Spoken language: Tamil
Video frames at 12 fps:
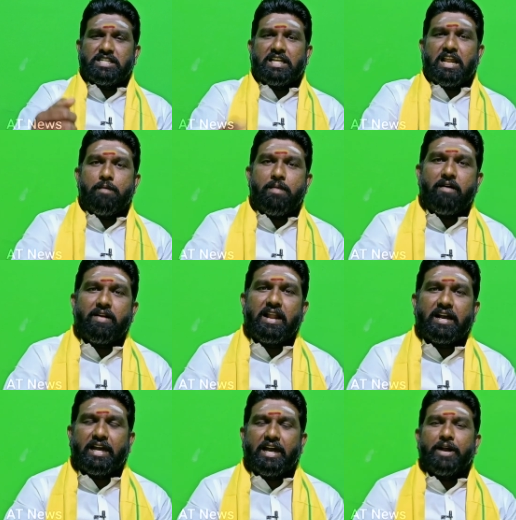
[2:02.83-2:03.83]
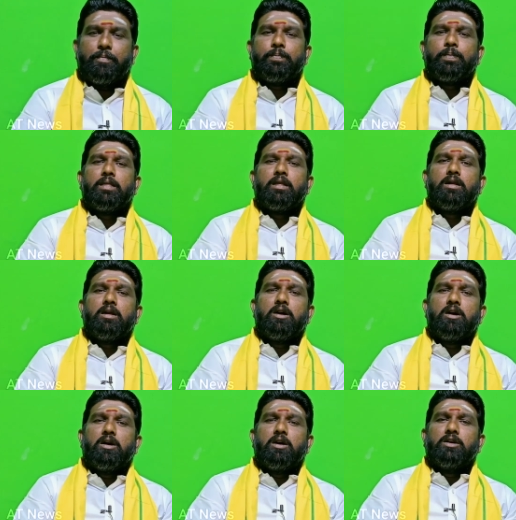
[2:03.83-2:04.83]
புரட்சி தலை அம்மா அவர்களுக்கு
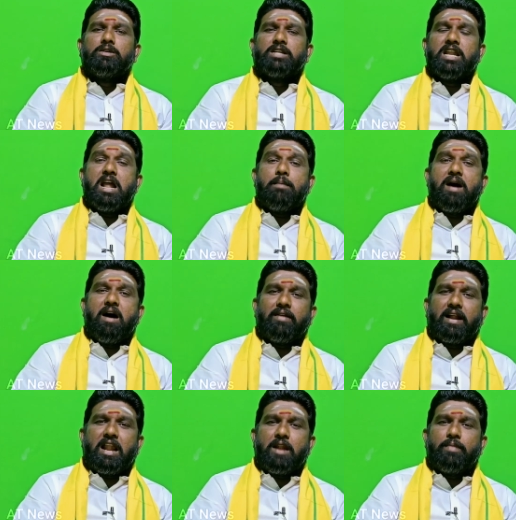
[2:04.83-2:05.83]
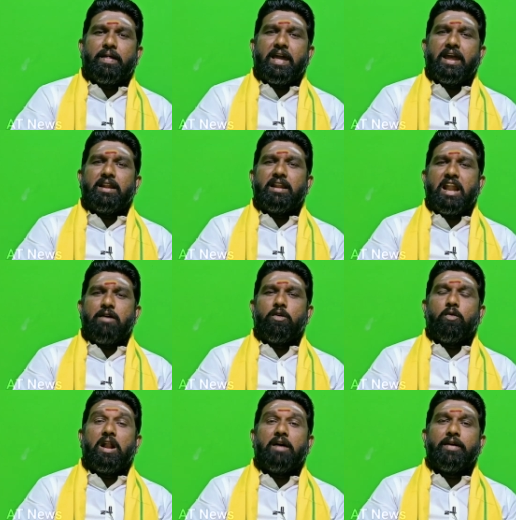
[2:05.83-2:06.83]
சின்னம்மா அவர்கள் என்பதை
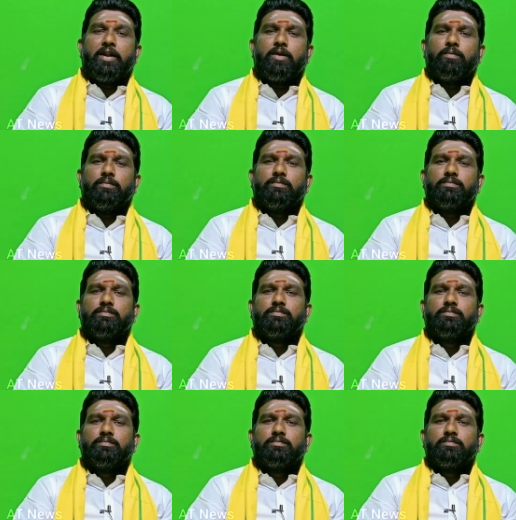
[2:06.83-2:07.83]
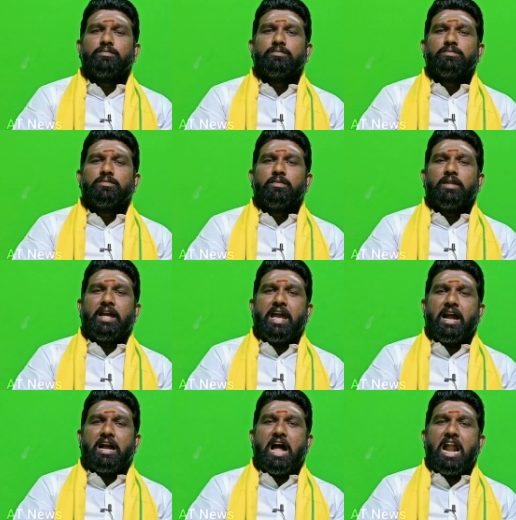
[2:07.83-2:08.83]
நினைவில் கொள்ள வேண்டும் இந்த
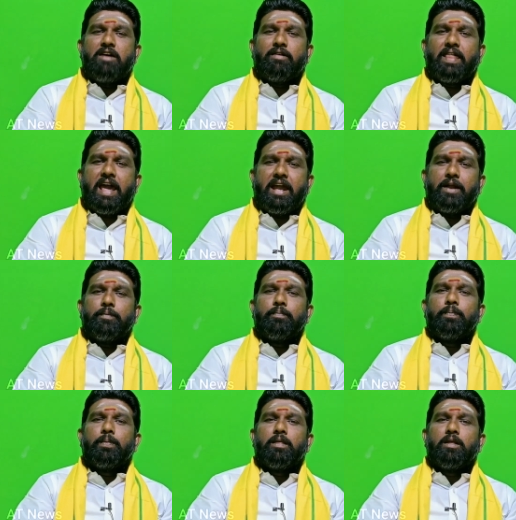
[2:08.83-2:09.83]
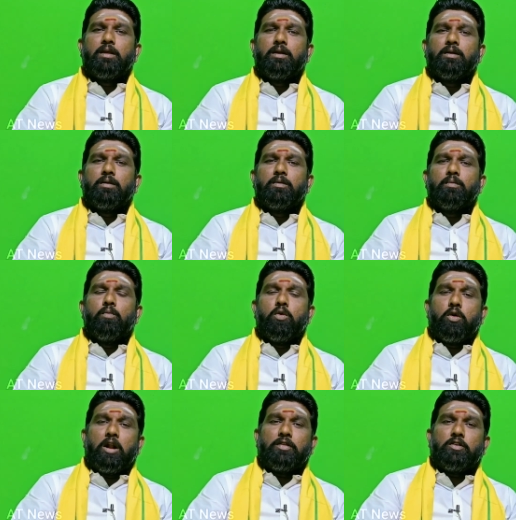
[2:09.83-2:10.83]
இயக்கம் அழிவதை
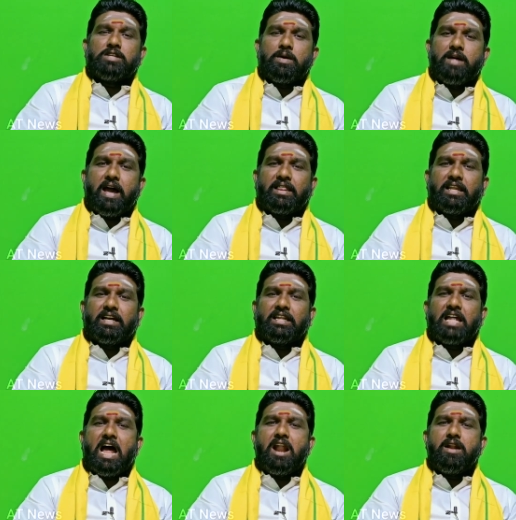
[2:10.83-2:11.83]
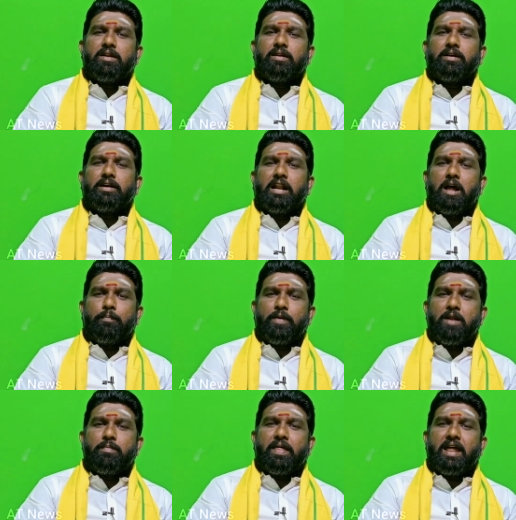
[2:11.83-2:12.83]
முக்குளத்து சமுதாயத்திற்குத்தான்
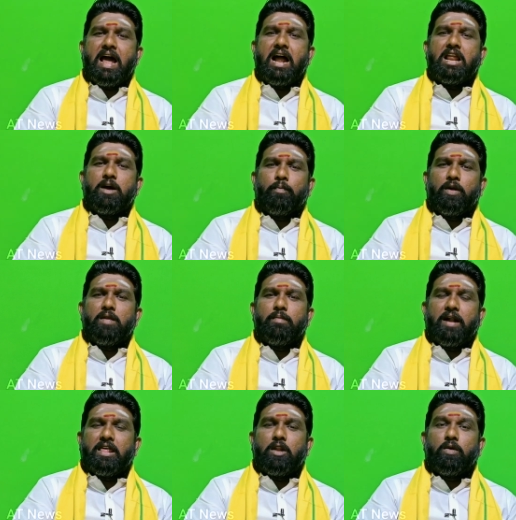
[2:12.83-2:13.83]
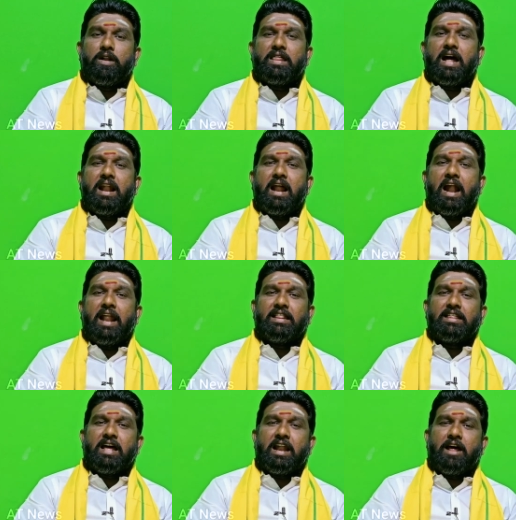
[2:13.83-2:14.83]
இழப்பு என்பதை நாங்கள் எப்பொழுது மனதில் கொண்டுதான்
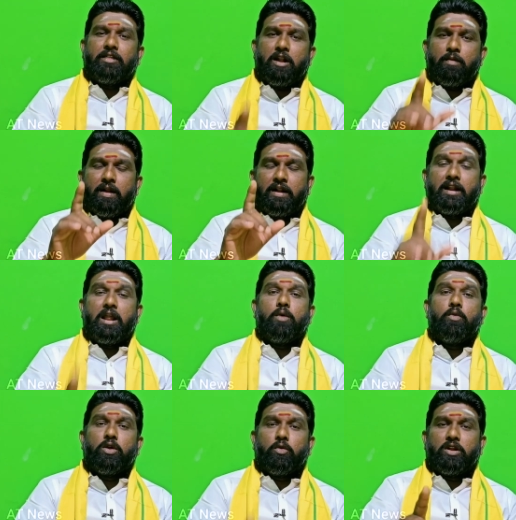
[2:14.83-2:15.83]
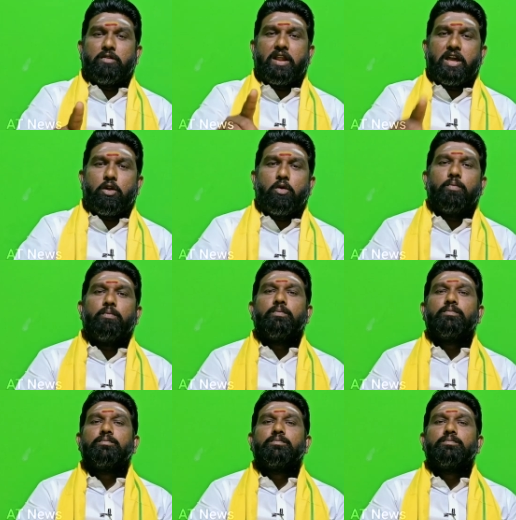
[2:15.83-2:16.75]
அனைத்து இந்த அண்ணா திராவிட முன்னேற்றங்களை உயிரூட்டி வருகிறோம்